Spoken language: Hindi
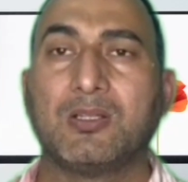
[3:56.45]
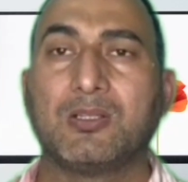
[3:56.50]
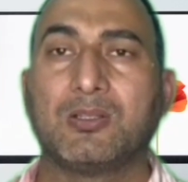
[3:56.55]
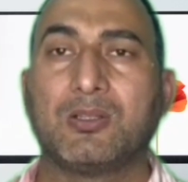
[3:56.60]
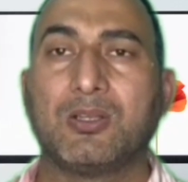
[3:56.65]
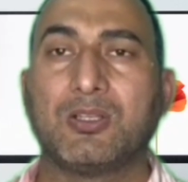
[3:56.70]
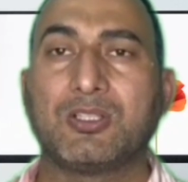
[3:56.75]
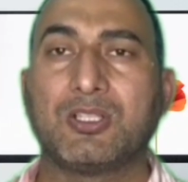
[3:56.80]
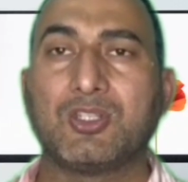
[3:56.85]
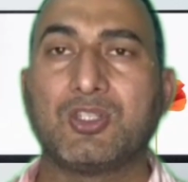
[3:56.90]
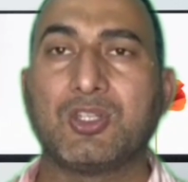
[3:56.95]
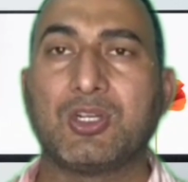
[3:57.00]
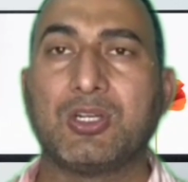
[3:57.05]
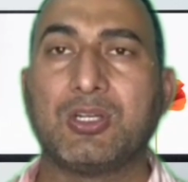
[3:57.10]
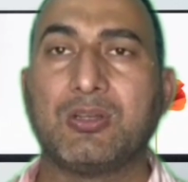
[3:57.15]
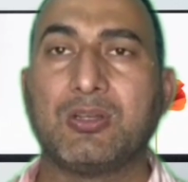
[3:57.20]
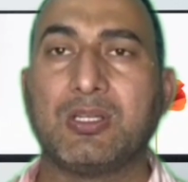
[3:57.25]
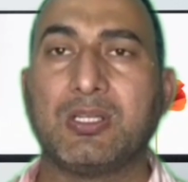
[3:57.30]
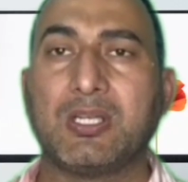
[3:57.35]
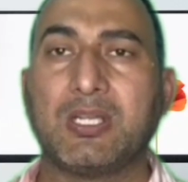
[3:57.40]
तो इससे जुड़ी
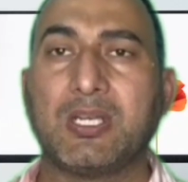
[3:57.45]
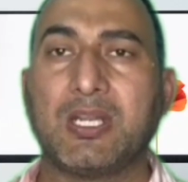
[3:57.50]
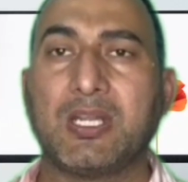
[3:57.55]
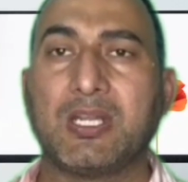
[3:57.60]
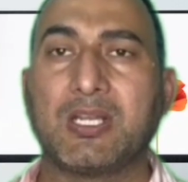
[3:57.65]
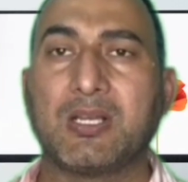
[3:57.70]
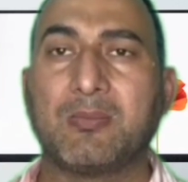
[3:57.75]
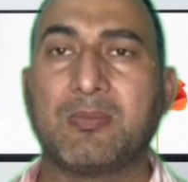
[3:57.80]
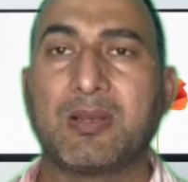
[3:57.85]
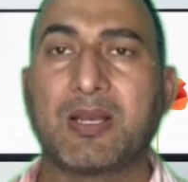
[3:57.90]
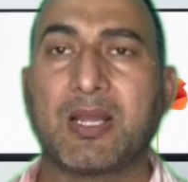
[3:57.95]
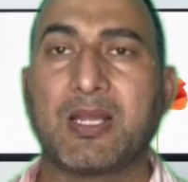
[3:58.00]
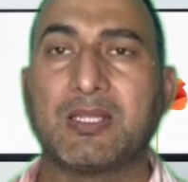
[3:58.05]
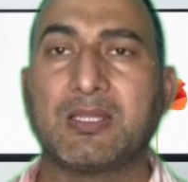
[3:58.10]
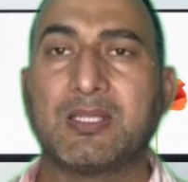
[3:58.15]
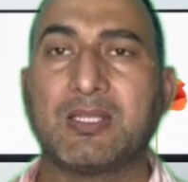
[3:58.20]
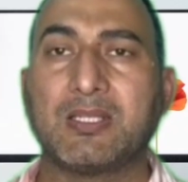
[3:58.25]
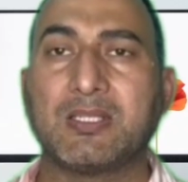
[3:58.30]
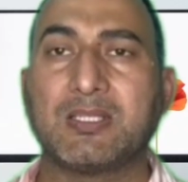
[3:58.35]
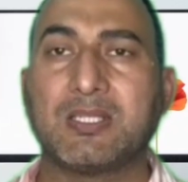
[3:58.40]
हुई ये नई खबर आई
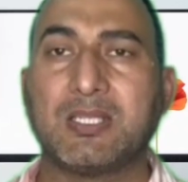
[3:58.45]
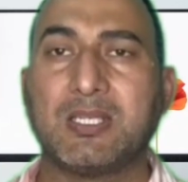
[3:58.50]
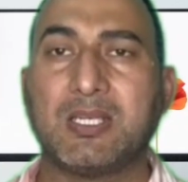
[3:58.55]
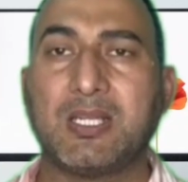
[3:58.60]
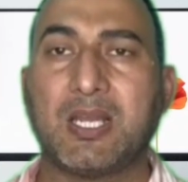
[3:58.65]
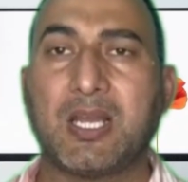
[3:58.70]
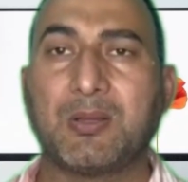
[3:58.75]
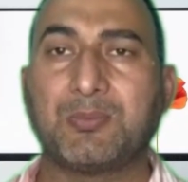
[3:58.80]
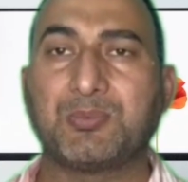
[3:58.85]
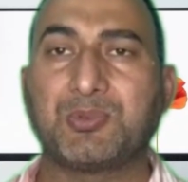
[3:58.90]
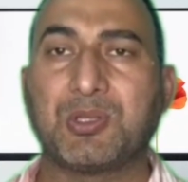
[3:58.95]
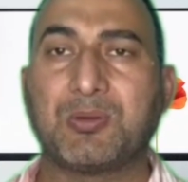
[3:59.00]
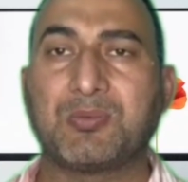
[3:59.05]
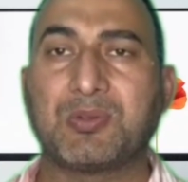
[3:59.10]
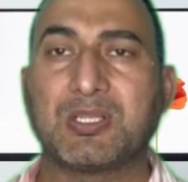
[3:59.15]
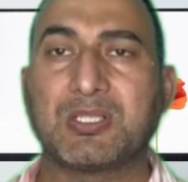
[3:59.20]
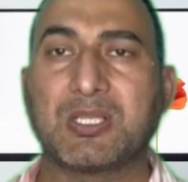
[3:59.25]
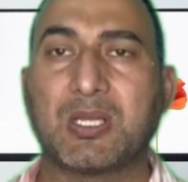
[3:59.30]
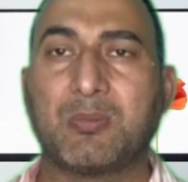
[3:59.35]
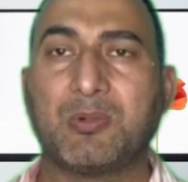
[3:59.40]
थी इसीलिए आप
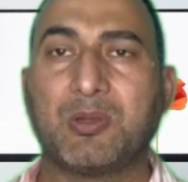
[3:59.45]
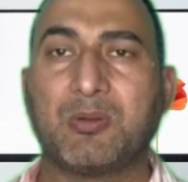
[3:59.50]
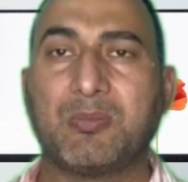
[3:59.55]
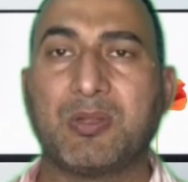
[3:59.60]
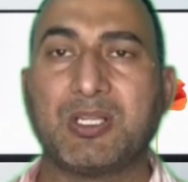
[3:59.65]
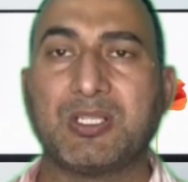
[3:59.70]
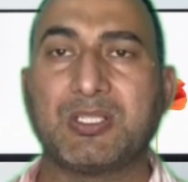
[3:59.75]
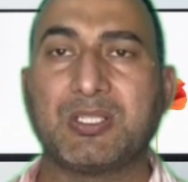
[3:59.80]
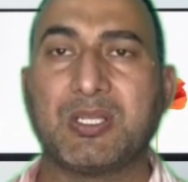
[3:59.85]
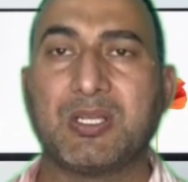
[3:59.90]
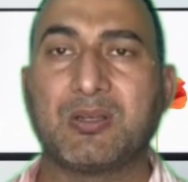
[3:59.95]
सबके सामने मैं इस